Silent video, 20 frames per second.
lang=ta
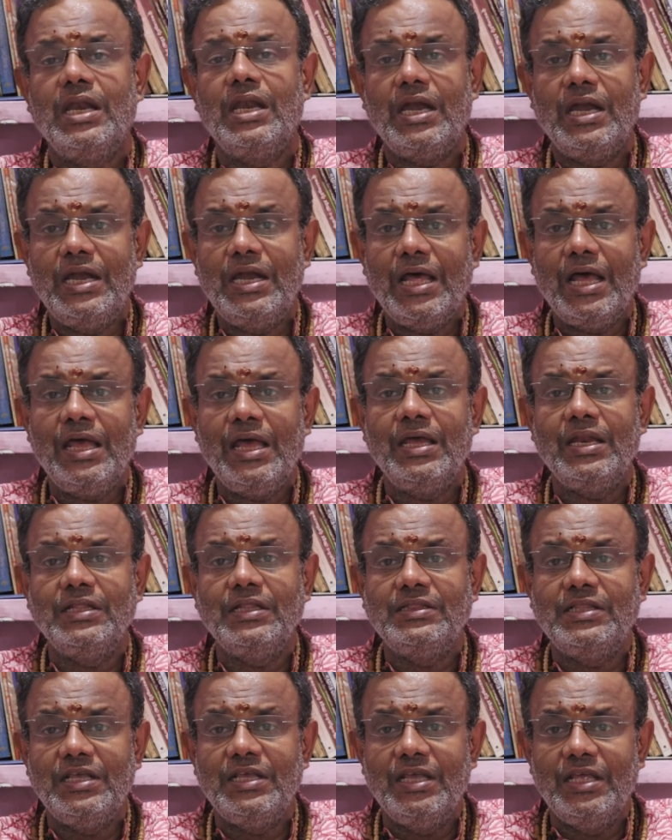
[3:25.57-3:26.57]

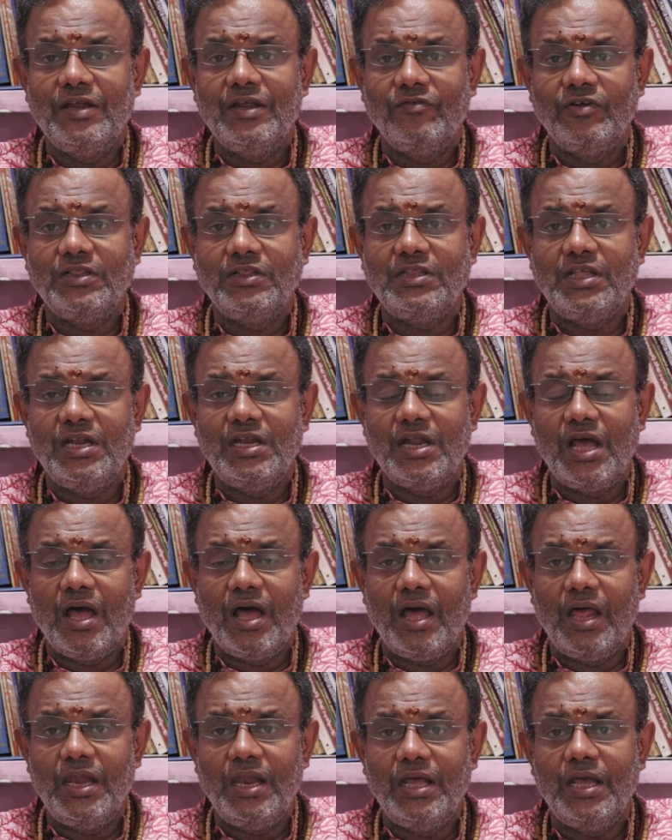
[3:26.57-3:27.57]
ரெண்டாயிரத்தி இருபத்தி
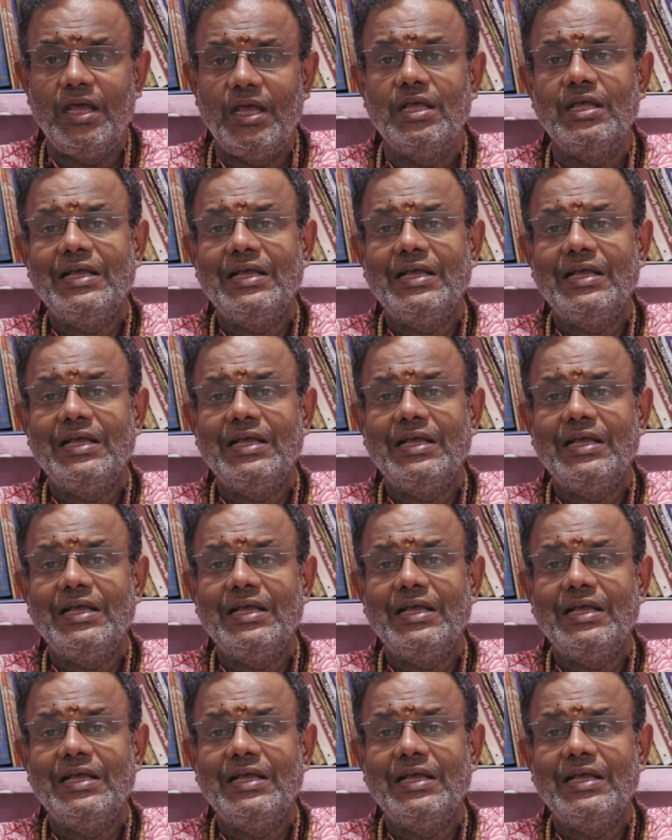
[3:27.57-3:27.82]
நாலு